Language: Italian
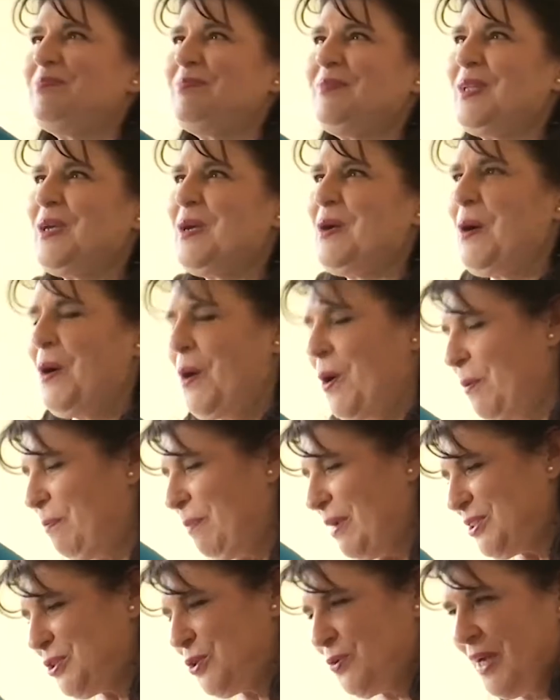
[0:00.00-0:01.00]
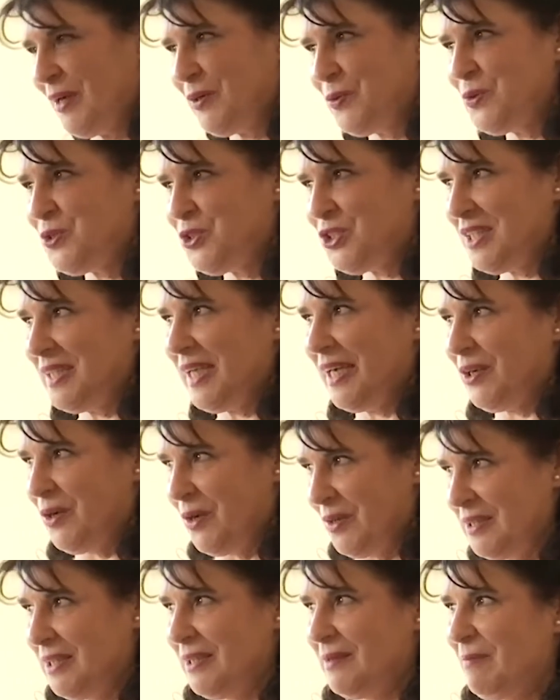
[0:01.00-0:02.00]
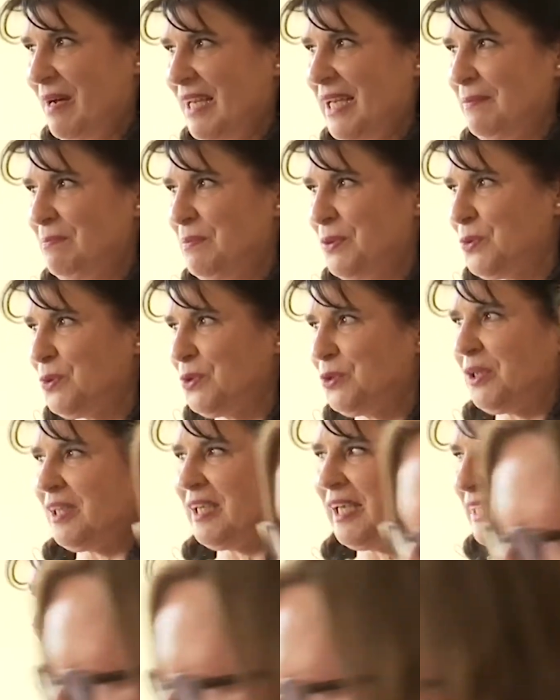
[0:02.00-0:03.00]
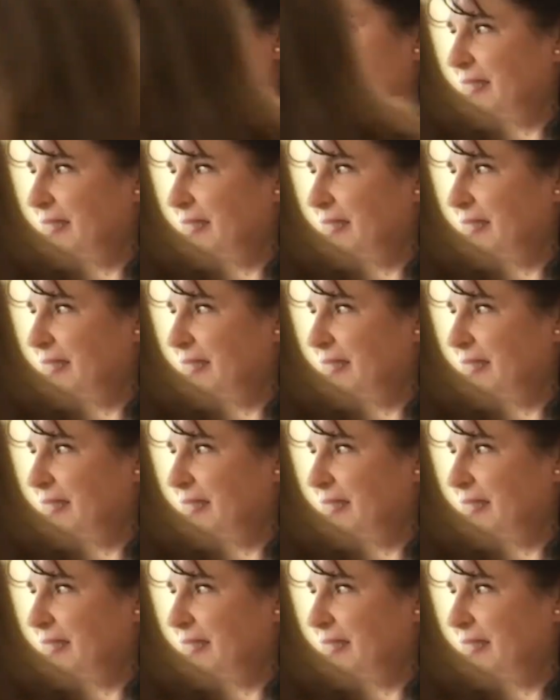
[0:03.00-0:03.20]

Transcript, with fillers: nel cielo, quindi per me era una, è